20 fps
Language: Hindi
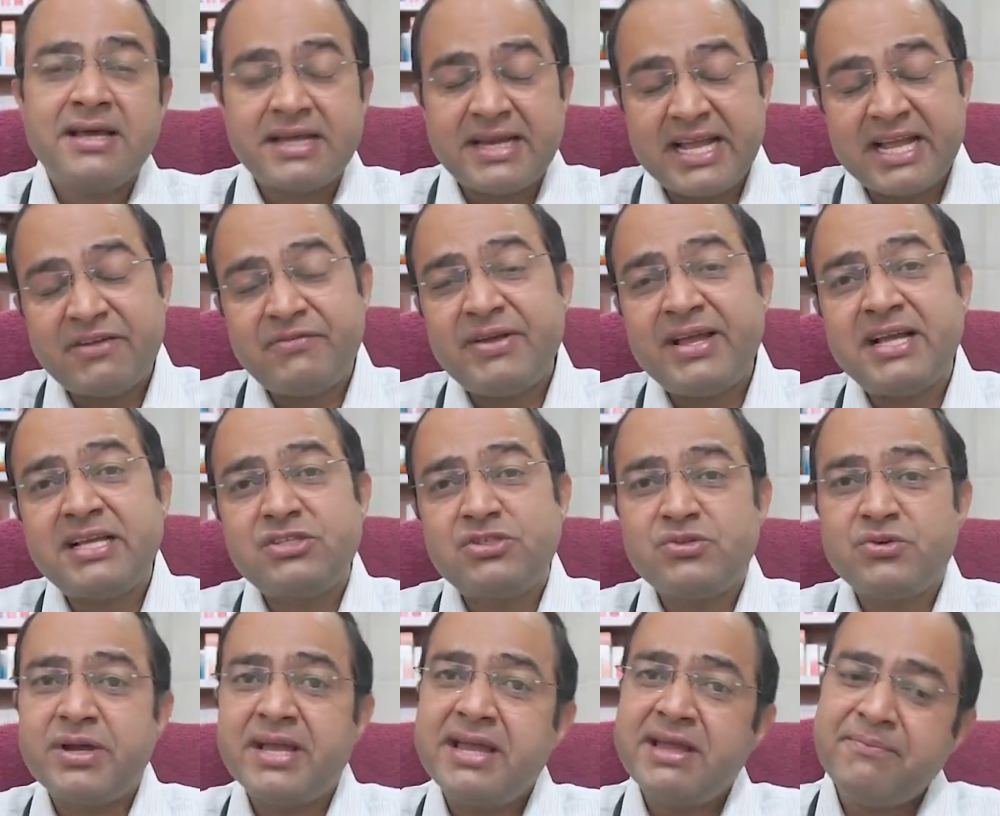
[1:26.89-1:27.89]
रेकवेक
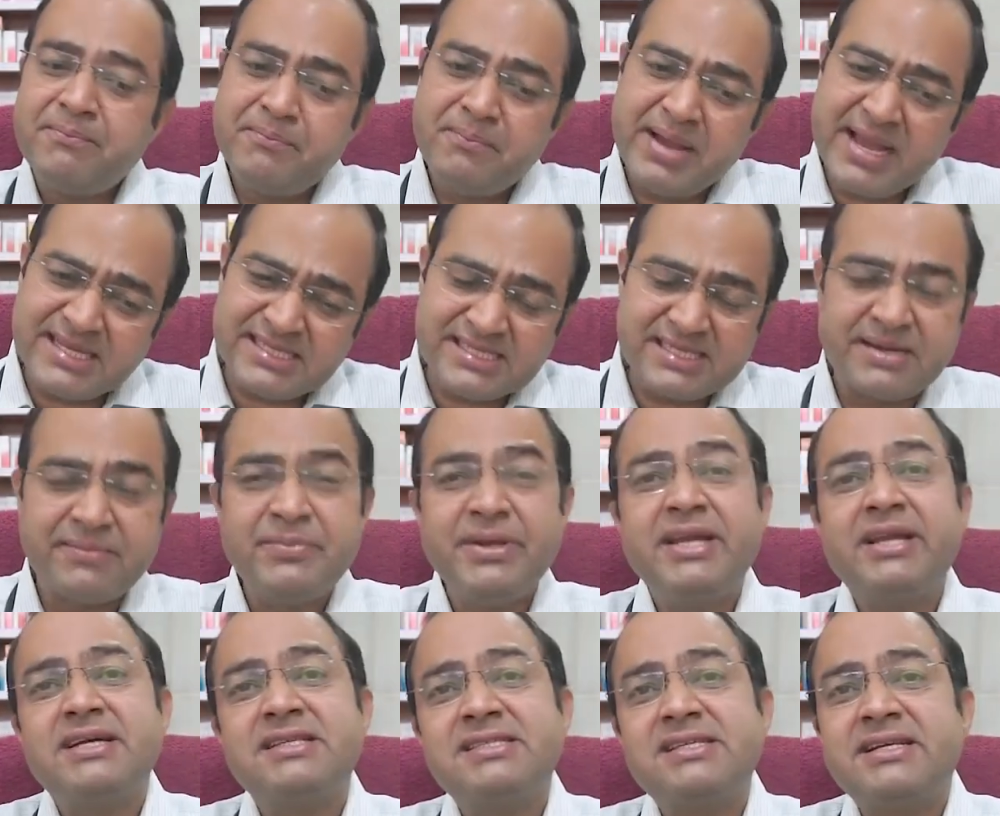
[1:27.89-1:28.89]
जो है बेस्ट
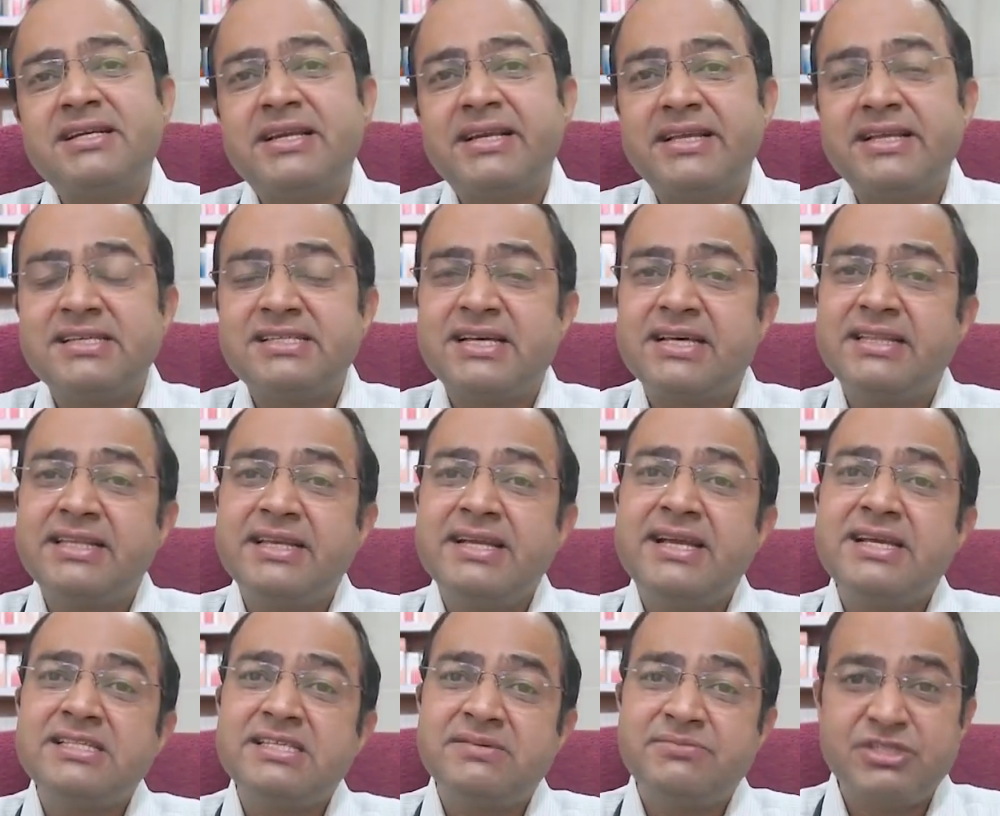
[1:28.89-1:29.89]
कंपनी कंसिडर की जाती
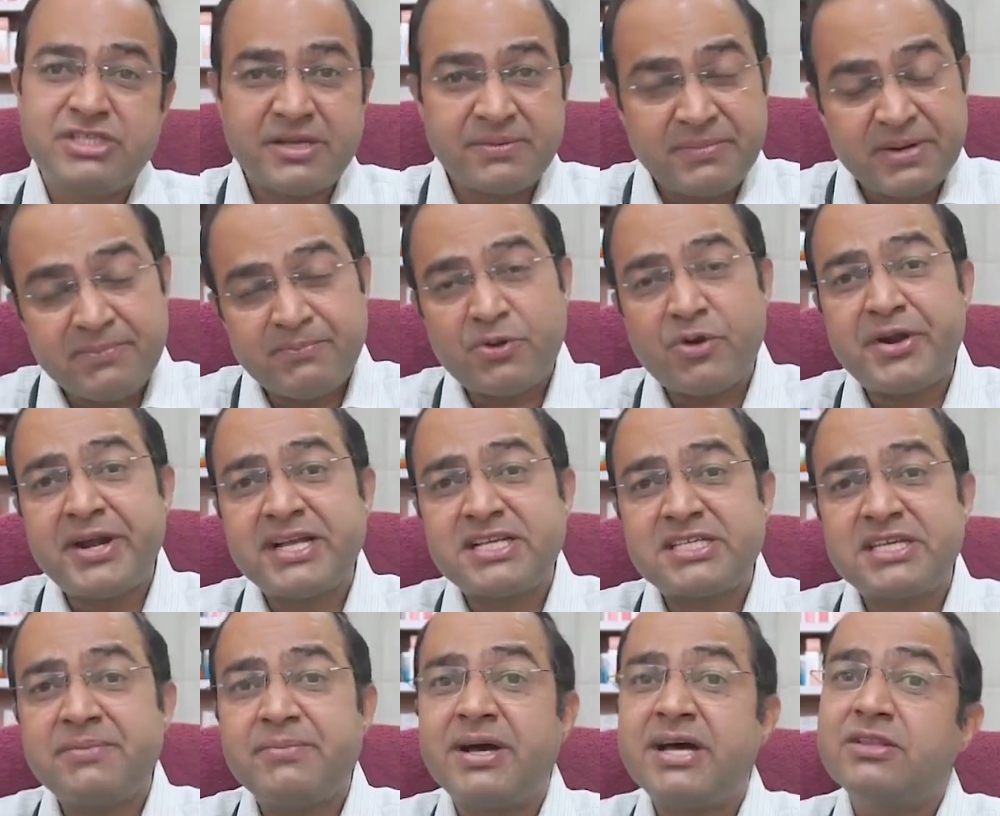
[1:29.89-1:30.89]
है जब जर्मन
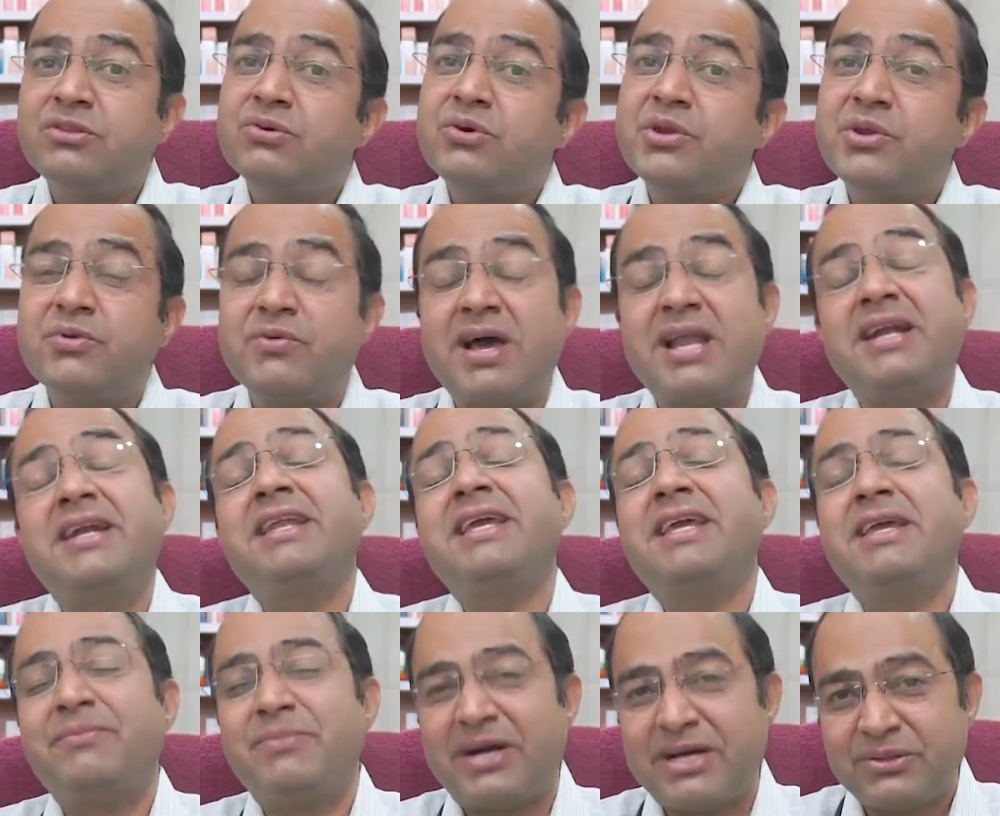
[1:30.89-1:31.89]
प्रोडक्ट्स की बात हो और क्वालिटी
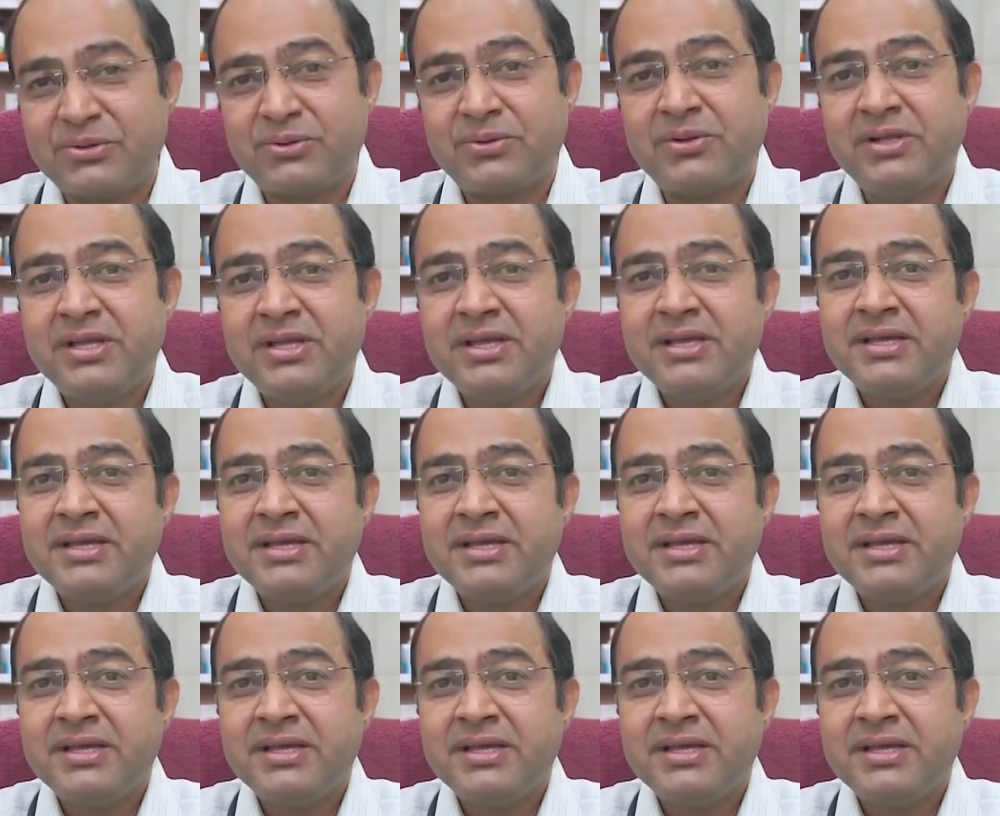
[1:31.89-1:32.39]
की बात हो